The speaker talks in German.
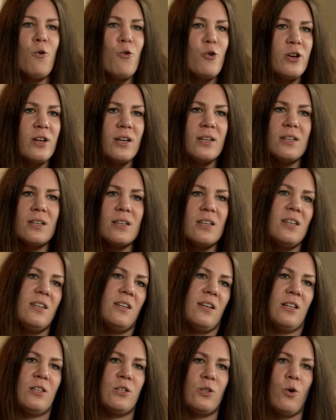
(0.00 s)
hunderte
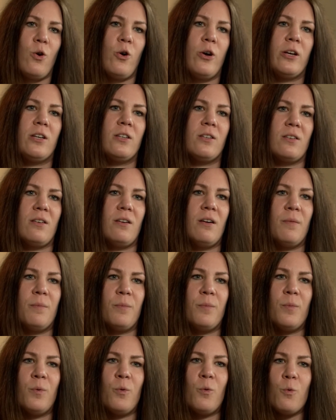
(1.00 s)
Kinder zeugt,
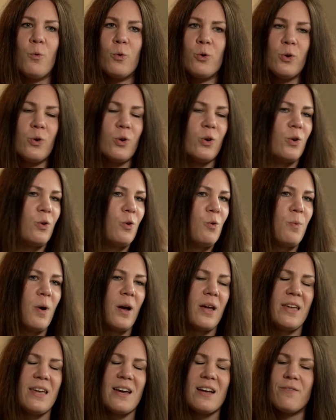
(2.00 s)
ähm, ohne
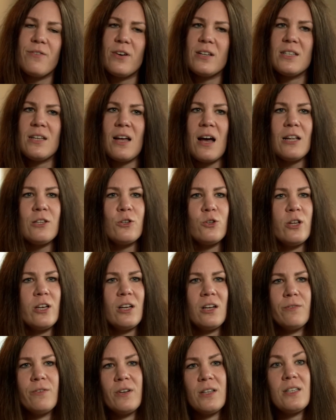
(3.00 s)
über irgendwas
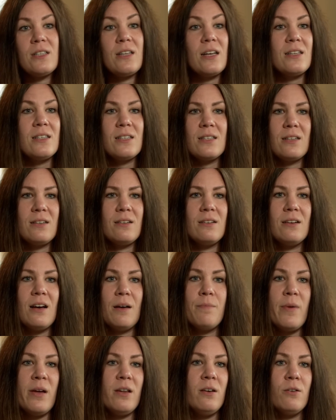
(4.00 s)
nachzudenken, was das äh,
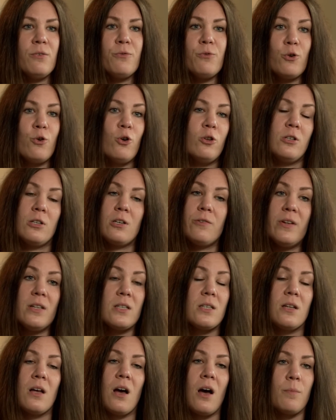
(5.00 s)
am Ende für
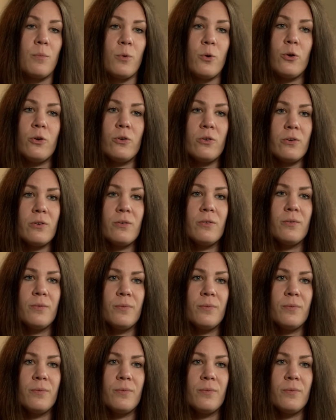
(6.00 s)
Konsequenzen haben könnte.